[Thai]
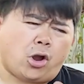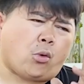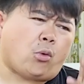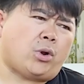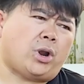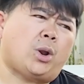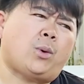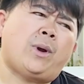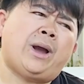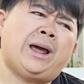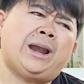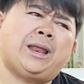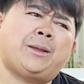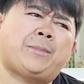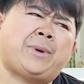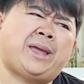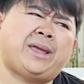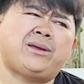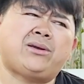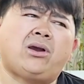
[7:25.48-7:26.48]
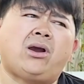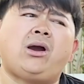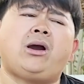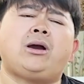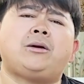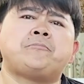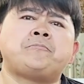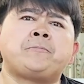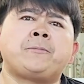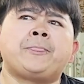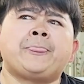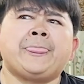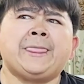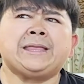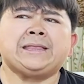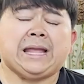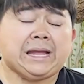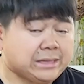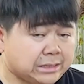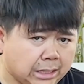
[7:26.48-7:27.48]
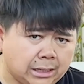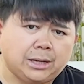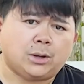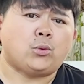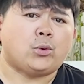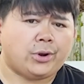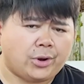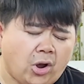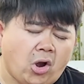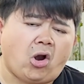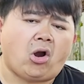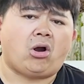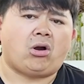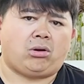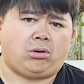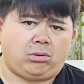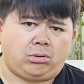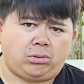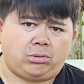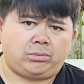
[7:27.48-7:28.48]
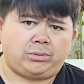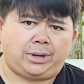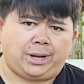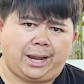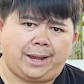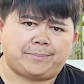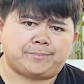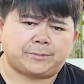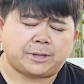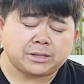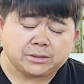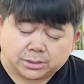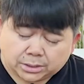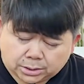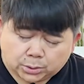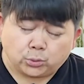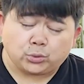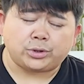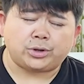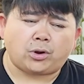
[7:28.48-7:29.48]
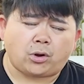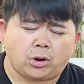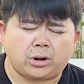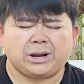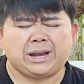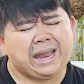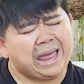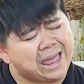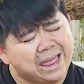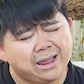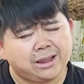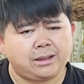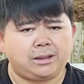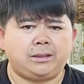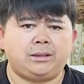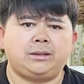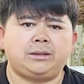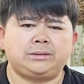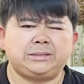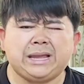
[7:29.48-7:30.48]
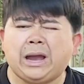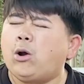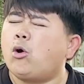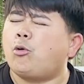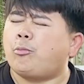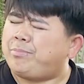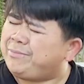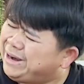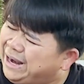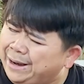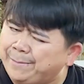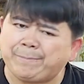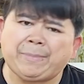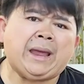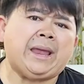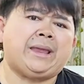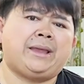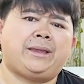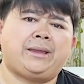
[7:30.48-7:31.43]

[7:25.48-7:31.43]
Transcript: ข้อควรระวังอะไรไหมก็ถ้าตึงแล้วควรเอาออกนะครับเพราะถึงลรวควรออกและ อย่าอบนานไป